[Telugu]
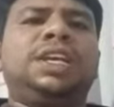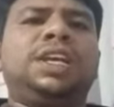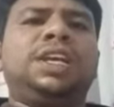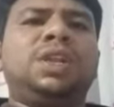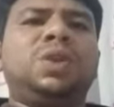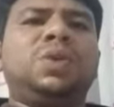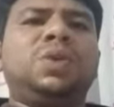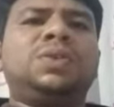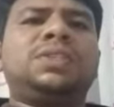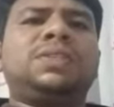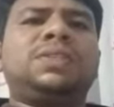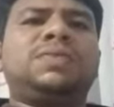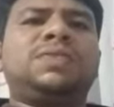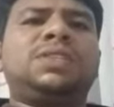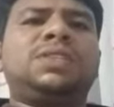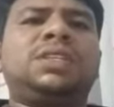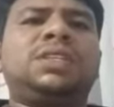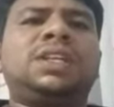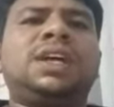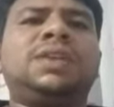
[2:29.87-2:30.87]
ఎన్నో
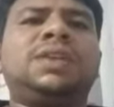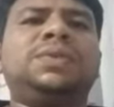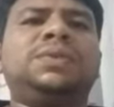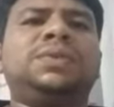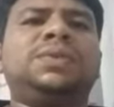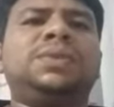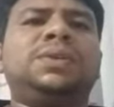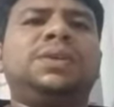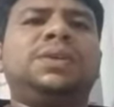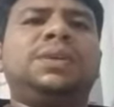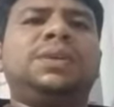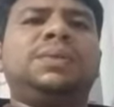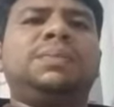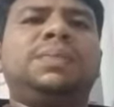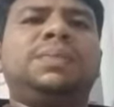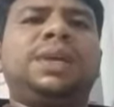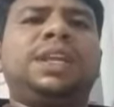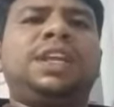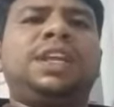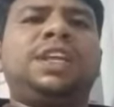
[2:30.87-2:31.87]
సంవత్సరాలు
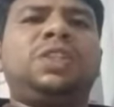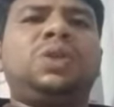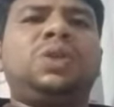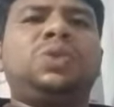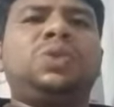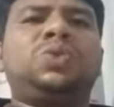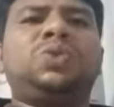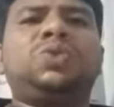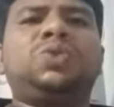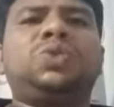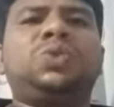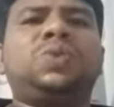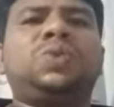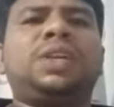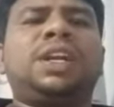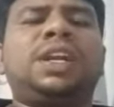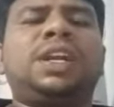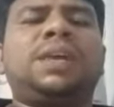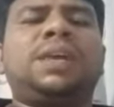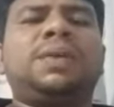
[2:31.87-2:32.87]
మరి ఎదురు చూస్తూ
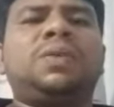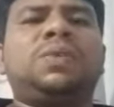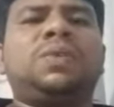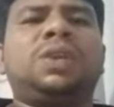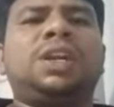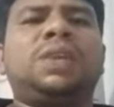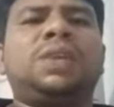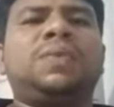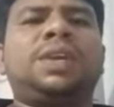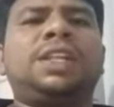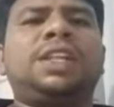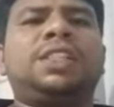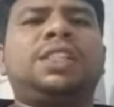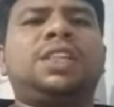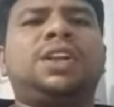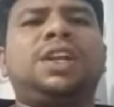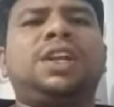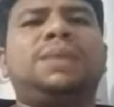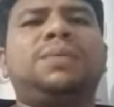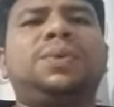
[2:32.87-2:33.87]
ఉన్నట ఉన్నటువంటి
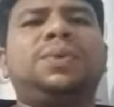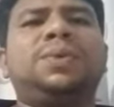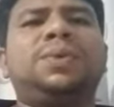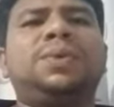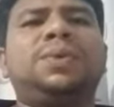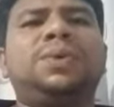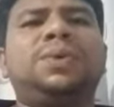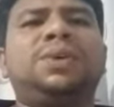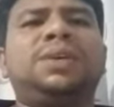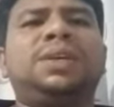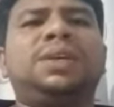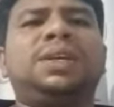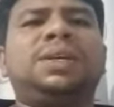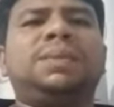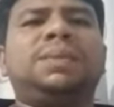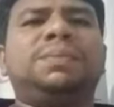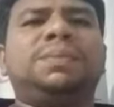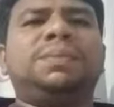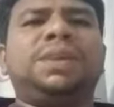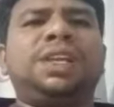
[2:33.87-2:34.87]
తరుణంలో
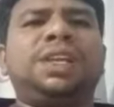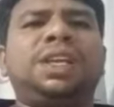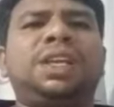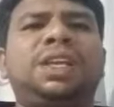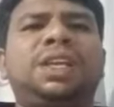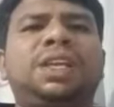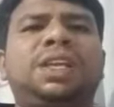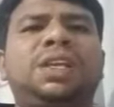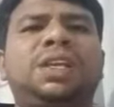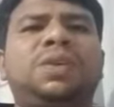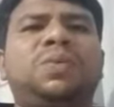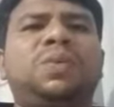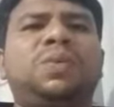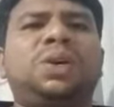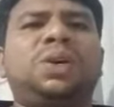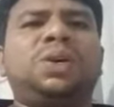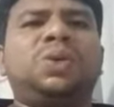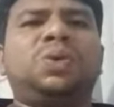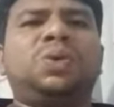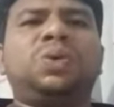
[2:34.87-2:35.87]
మరి
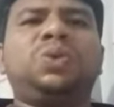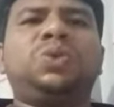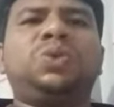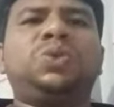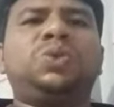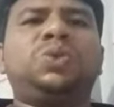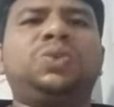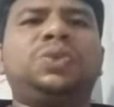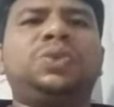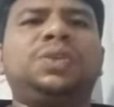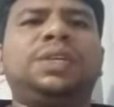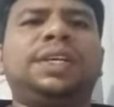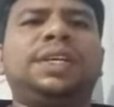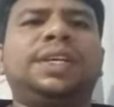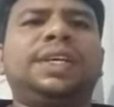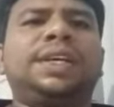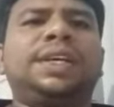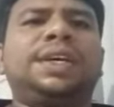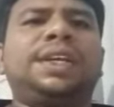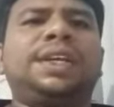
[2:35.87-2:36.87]
ఒకరోజు
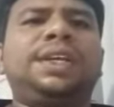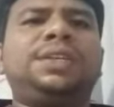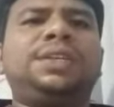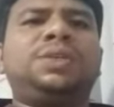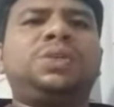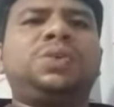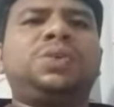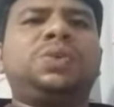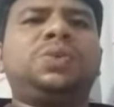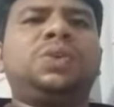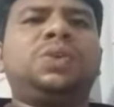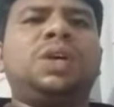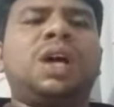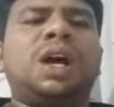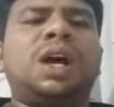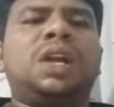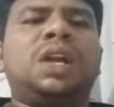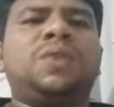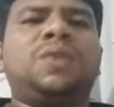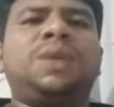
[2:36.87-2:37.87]
క్రీస్తు
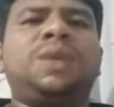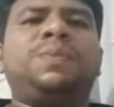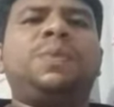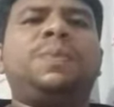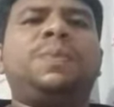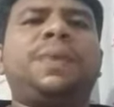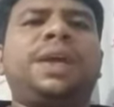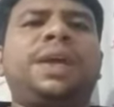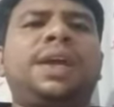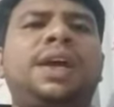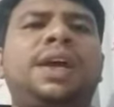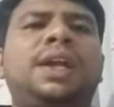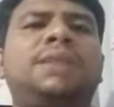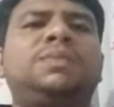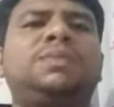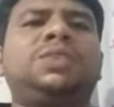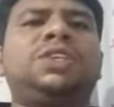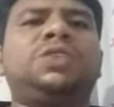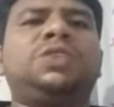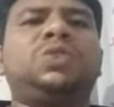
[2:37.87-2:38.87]
అటువైపు
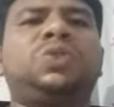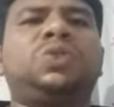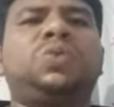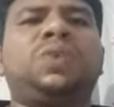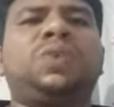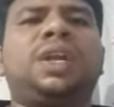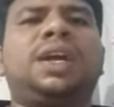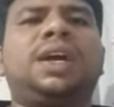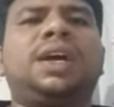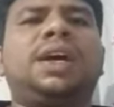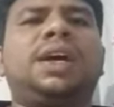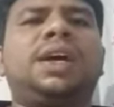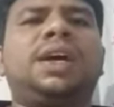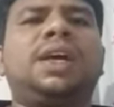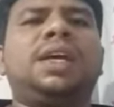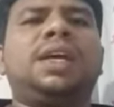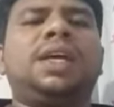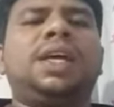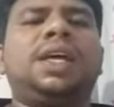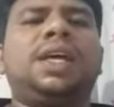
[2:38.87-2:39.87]
ప్రయాణం చేస్తూ ఉండగా
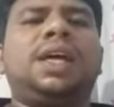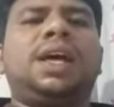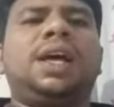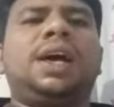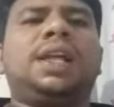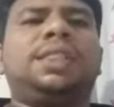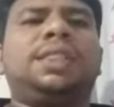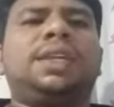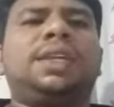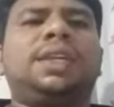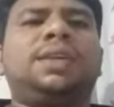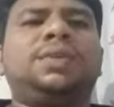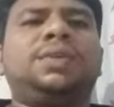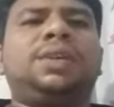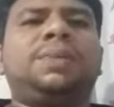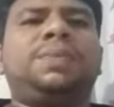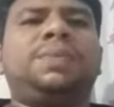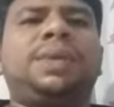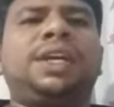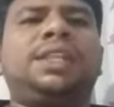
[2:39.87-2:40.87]
అతను
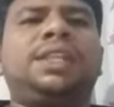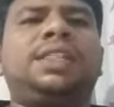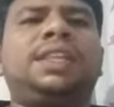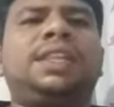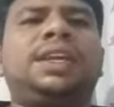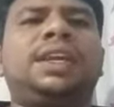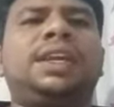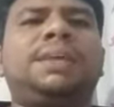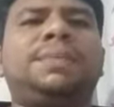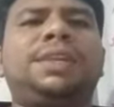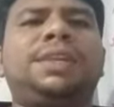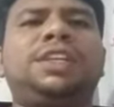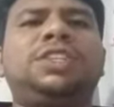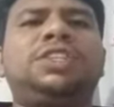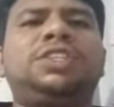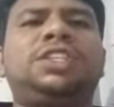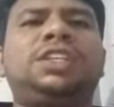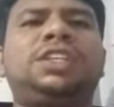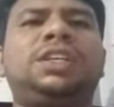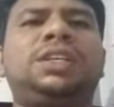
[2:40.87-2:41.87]
ఎప్పుడైతే
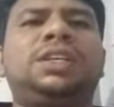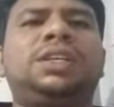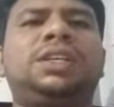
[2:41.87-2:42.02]
గమనించి